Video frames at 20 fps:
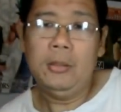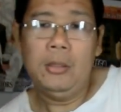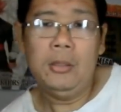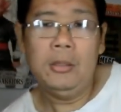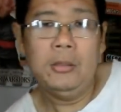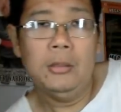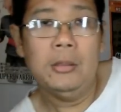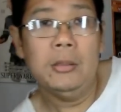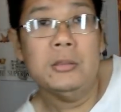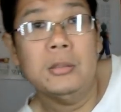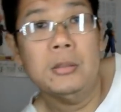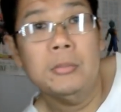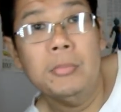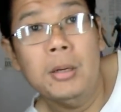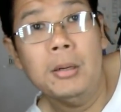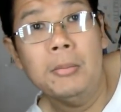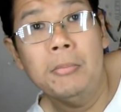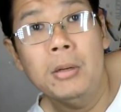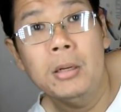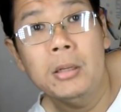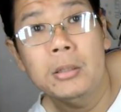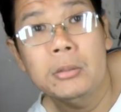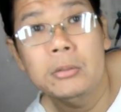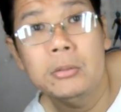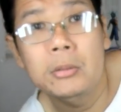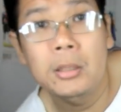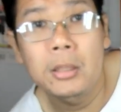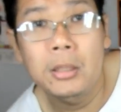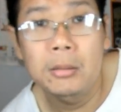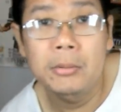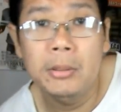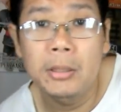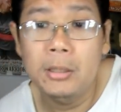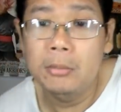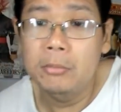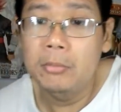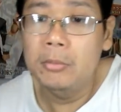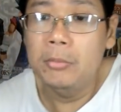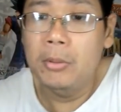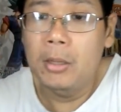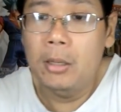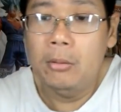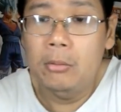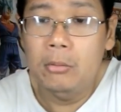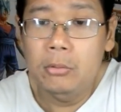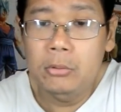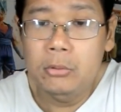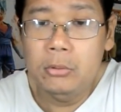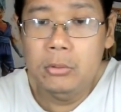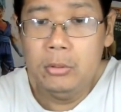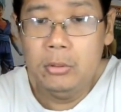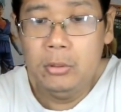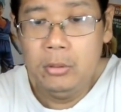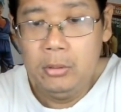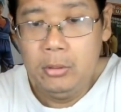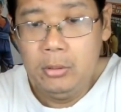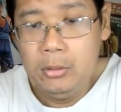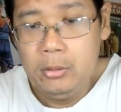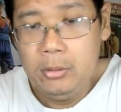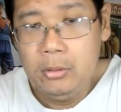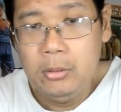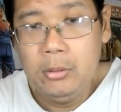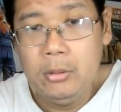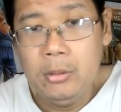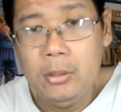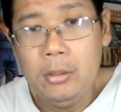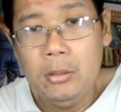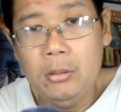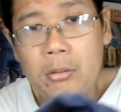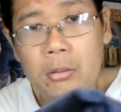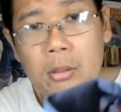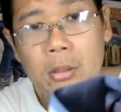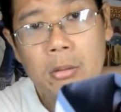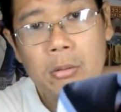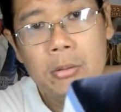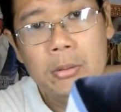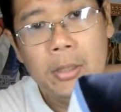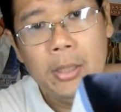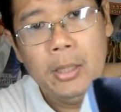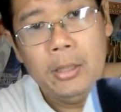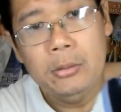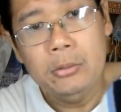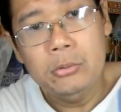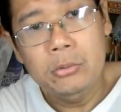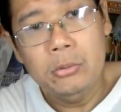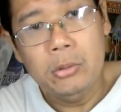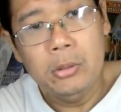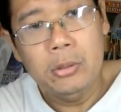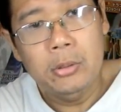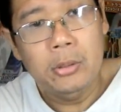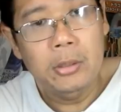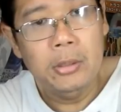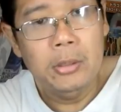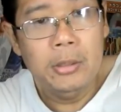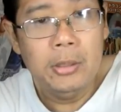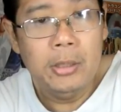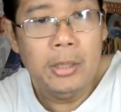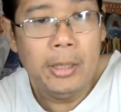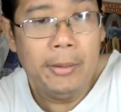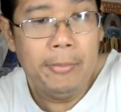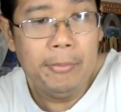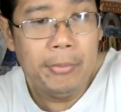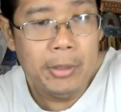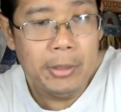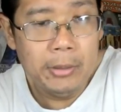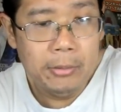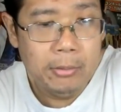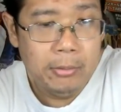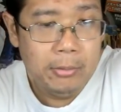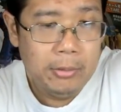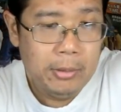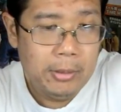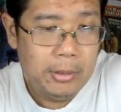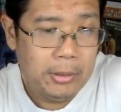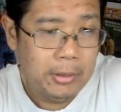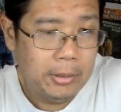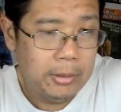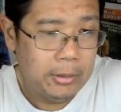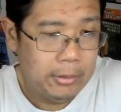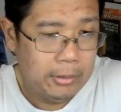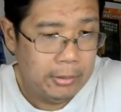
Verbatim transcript: kali dikasih bubble gitulah biar lebih bagus ya takutnya hancur itu dilempar atau enggak ya